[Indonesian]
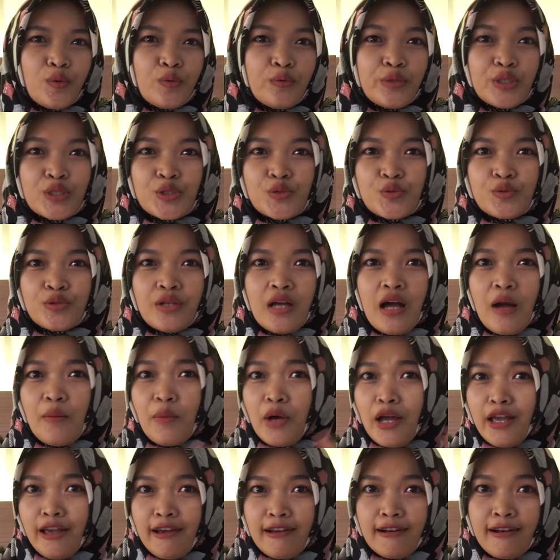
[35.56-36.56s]
wisuda
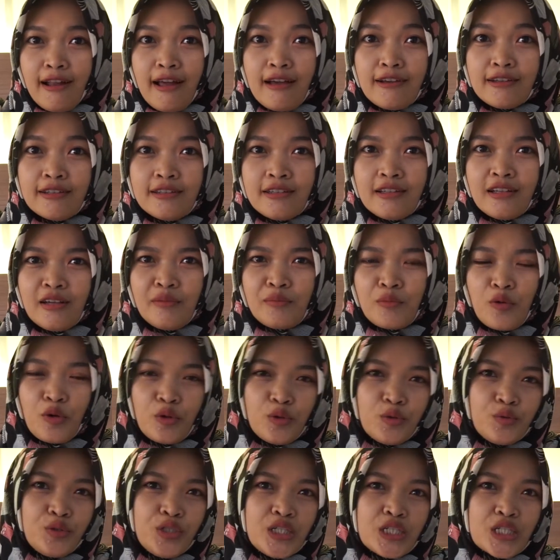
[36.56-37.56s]
bayar lagi mau
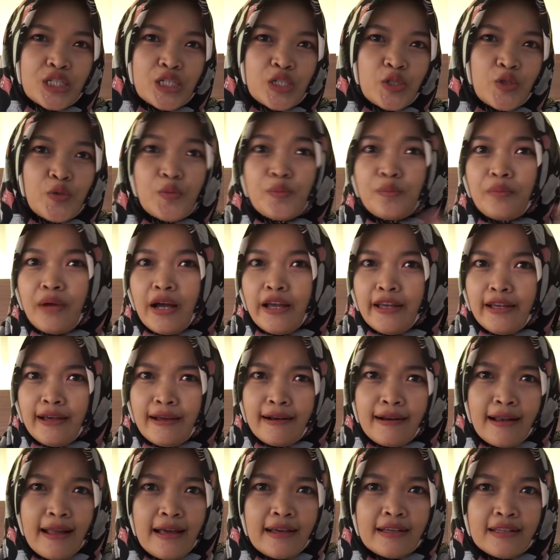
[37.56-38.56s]
yudisium
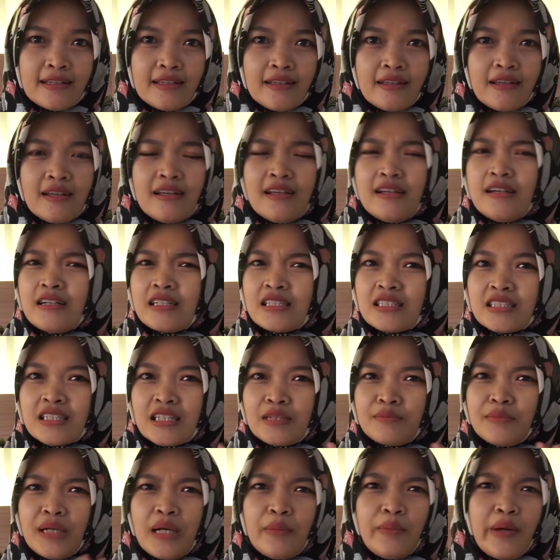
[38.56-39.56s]
bayar lagi
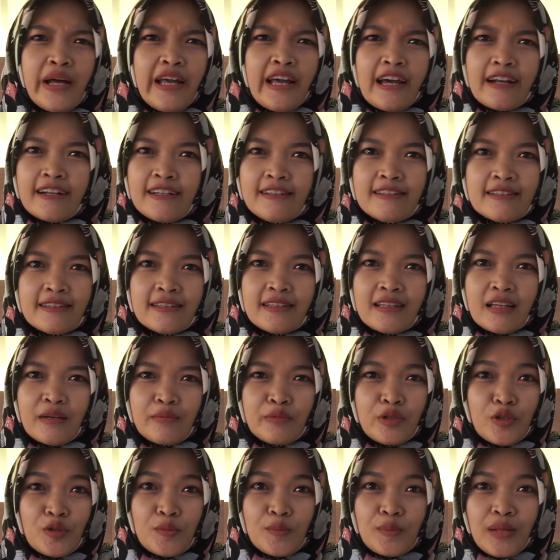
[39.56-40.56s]
serba bayar
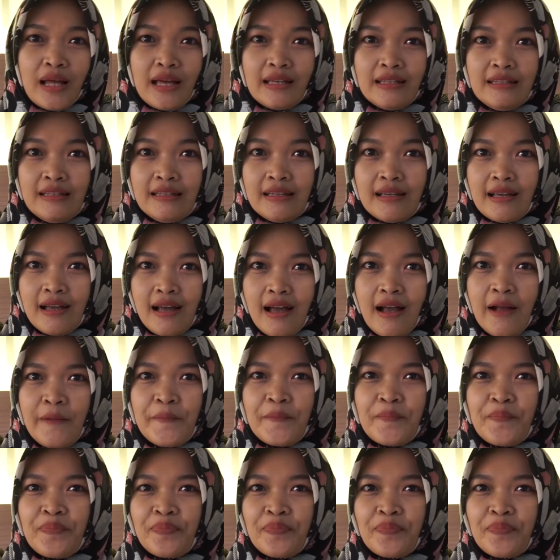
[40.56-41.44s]
intinya belum lagi ya